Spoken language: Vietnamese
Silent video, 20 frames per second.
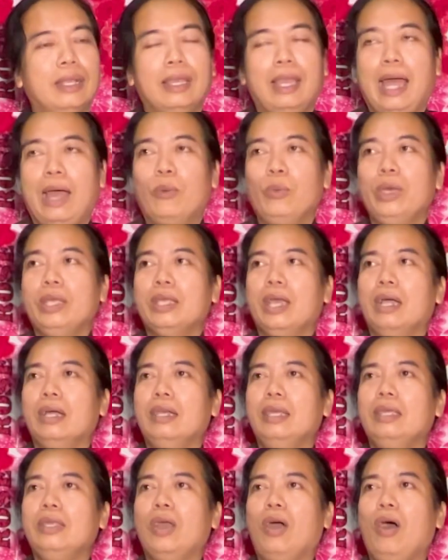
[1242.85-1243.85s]
là nguyên
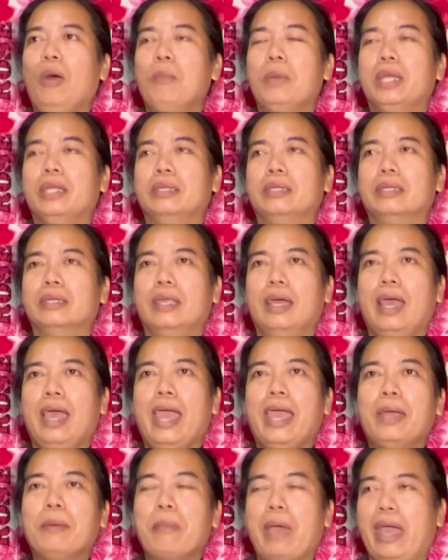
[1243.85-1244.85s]
nhân lý do mình
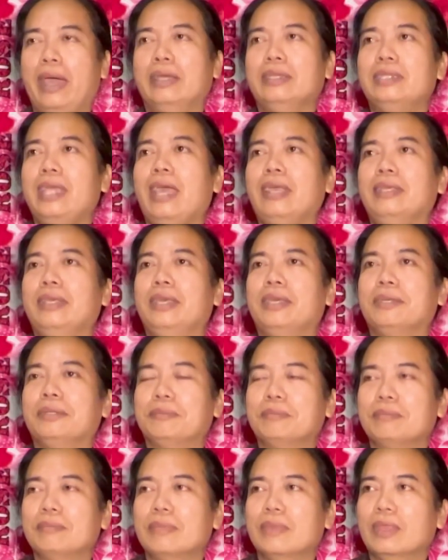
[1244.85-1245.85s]
ăn mặn sát giết
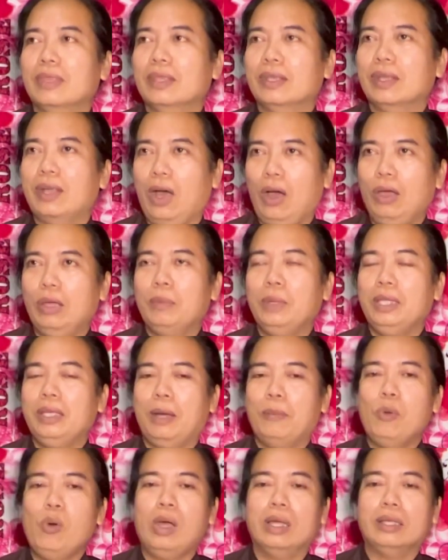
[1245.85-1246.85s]
rồi bây
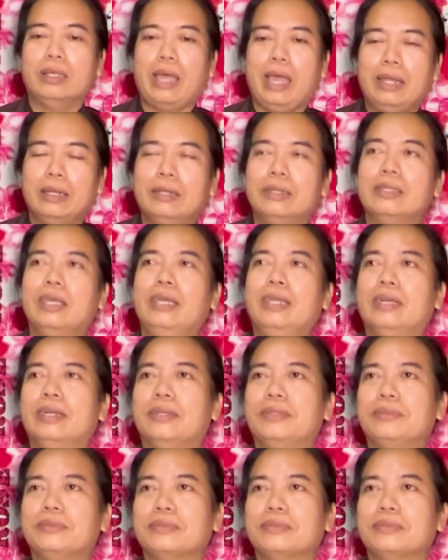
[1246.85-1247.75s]
giờ muốn ăn chay được vậy đó